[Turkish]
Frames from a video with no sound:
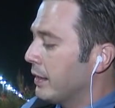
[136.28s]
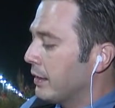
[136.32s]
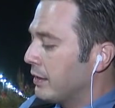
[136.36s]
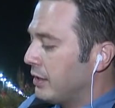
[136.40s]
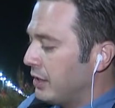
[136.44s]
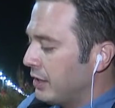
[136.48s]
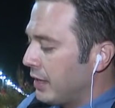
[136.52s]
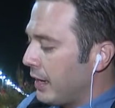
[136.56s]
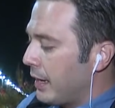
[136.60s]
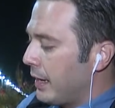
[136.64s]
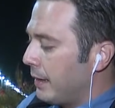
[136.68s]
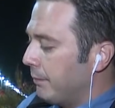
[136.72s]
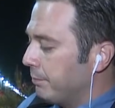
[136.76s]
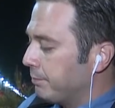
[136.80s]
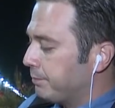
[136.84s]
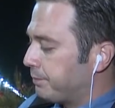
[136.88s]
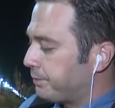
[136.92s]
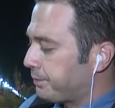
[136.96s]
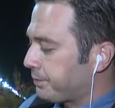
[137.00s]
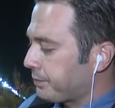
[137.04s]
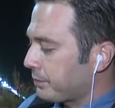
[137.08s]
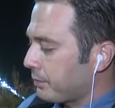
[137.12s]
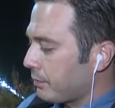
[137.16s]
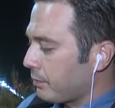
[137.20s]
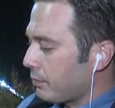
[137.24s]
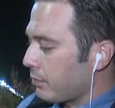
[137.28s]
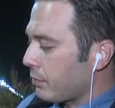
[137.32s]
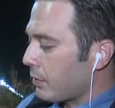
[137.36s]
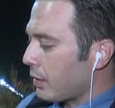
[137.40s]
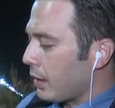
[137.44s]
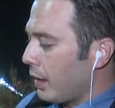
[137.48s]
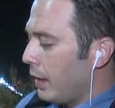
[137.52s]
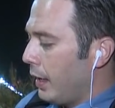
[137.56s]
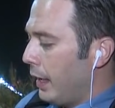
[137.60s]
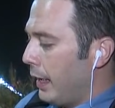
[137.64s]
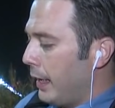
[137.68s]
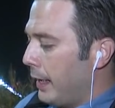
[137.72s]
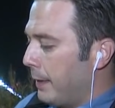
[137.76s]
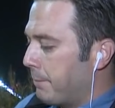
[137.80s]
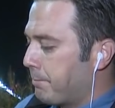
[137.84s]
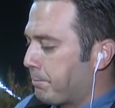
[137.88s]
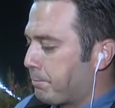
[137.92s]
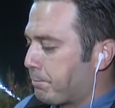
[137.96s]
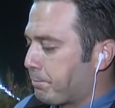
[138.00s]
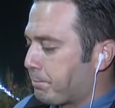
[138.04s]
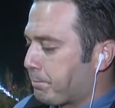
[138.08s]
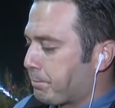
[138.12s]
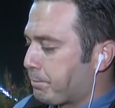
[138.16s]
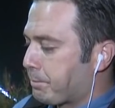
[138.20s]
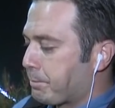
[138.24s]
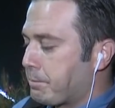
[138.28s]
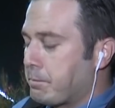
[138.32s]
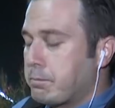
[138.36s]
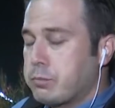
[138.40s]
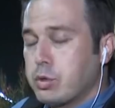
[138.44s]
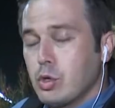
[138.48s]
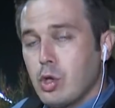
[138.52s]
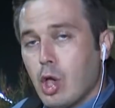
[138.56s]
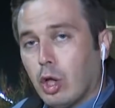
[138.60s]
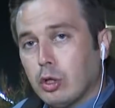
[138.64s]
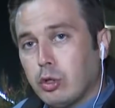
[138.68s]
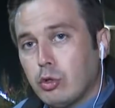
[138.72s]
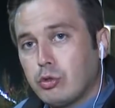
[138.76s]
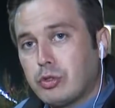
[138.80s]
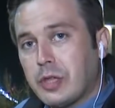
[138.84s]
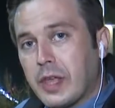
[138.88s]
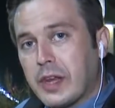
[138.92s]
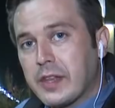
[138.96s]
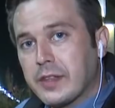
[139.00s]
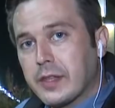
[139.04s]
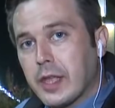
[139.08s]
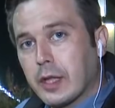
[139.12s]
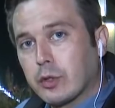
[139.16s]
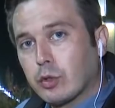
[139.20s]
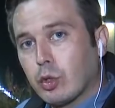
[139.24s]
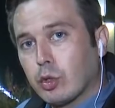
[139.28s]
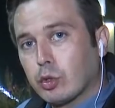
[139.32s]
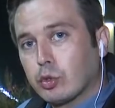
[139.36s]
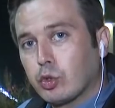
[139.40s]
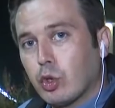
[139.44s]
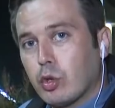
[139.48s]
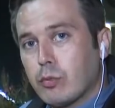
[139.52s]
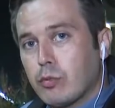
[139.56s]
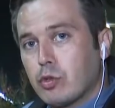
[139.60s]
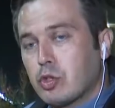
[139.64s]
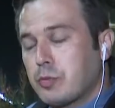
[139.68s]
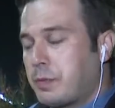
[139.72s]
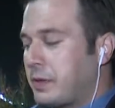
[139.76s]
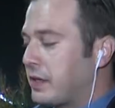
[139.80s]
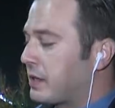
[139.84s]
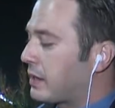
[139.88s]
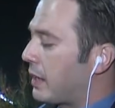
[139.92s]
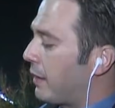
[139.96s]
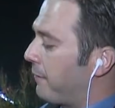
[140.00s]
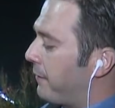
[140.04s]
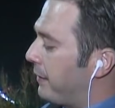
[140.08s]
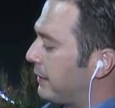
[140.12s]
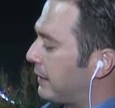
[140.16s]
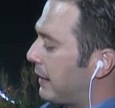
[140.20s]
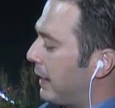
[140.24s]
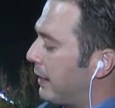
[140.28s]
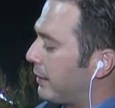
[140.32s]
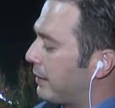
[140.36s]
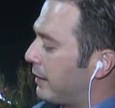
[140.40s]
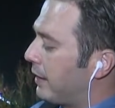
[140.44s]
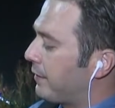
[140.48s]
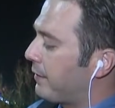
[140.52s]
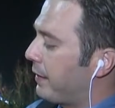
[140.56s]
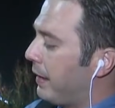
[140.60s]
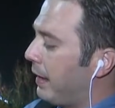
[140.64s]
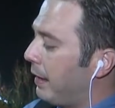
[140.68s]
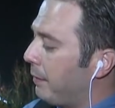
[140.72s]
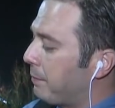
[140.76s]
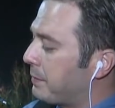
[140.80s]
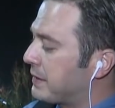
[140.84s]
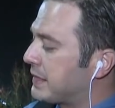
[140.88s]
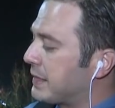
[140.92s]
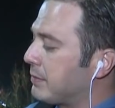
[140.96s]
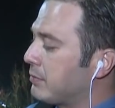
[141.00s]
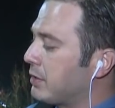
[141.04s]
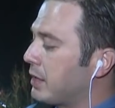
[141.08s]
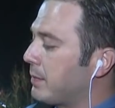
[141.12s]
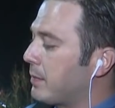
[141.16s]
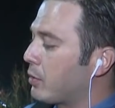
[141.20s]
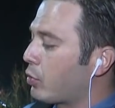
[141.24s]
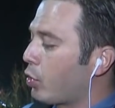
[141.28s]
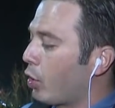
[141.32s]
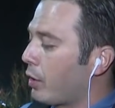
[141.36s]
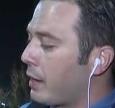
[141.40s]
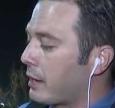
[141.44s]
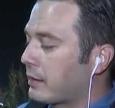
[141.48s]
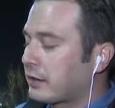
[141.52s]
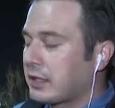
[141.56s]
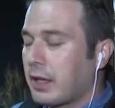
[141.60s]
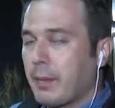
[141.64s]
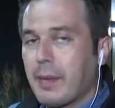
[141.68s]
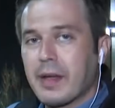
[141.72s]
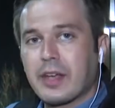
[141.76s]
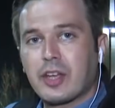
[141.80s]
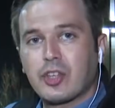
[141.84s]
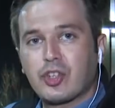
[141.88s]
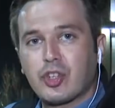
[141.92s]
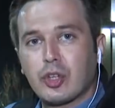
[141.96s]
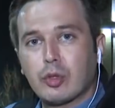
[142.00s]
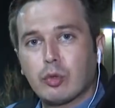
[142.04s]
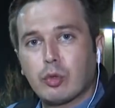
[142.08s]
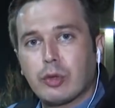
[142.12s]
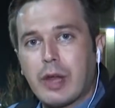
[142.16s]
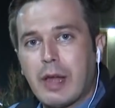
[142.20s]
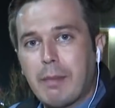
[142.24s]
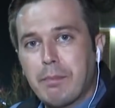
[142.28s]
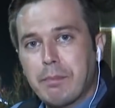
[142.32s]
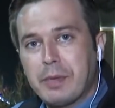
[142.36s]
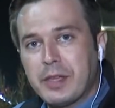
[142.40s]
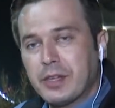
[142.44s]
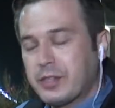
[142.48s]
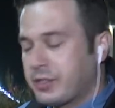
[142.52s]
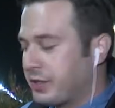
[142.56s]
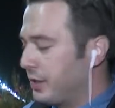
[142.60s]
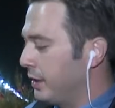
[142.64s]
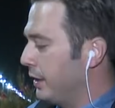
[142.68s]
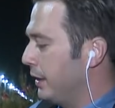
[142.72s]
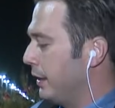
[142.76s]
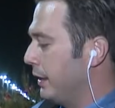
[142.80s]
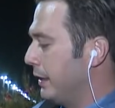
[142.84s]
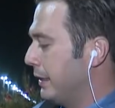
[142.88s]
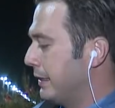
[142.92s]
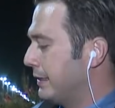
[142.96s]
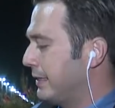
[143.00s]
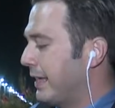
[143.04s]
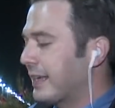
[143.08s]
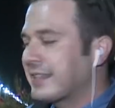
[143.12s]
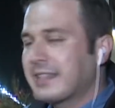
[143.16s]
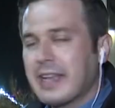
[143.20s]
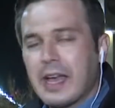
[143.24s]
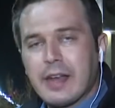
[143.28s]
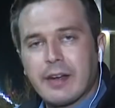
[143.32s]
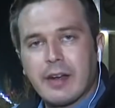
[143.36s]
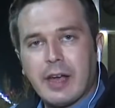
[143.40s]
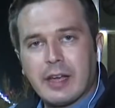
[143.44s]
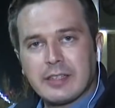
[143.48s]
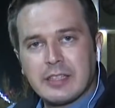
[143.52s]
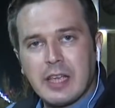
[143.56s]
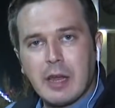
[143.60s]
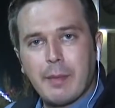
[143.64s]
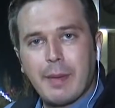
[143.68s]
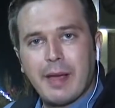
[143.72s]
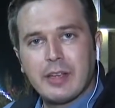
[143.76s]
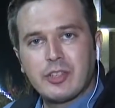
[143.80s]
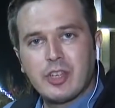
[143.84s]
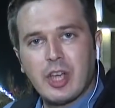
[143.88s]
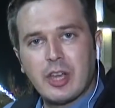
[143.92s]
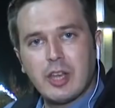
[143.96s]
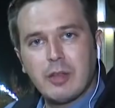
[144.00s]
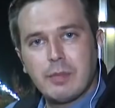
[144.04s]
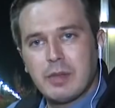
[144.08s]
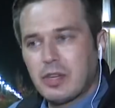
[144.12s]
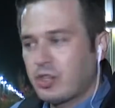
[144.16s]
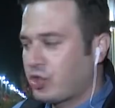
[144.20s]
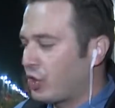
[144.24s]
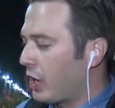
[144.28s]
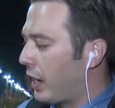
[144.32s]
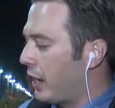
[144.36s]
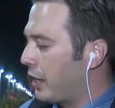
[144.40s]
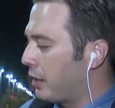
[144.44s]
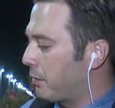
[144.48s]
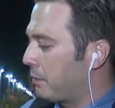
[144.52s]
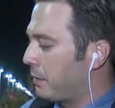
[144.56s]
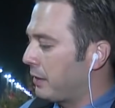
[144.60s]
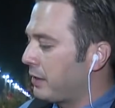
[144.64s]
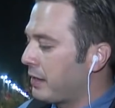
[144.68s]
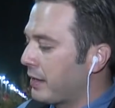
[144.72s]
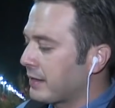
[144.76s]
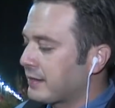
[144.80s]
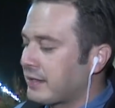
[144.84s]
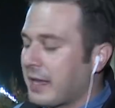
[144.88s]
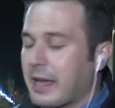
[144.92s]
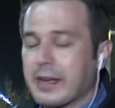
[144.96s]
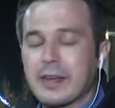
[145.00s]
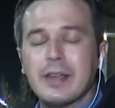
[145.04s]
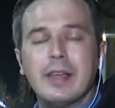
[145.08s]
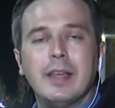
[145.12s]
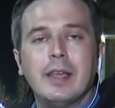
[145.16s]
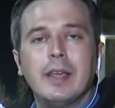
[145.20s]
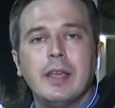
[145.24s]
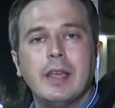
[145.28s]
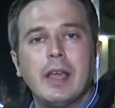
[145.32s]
Yine e, bu yol üzerinde durduğumuz bir kafeteryada bizim gibi konaklamak için duran bir yazar, Azerbaycanlı bir şair, bir yazar.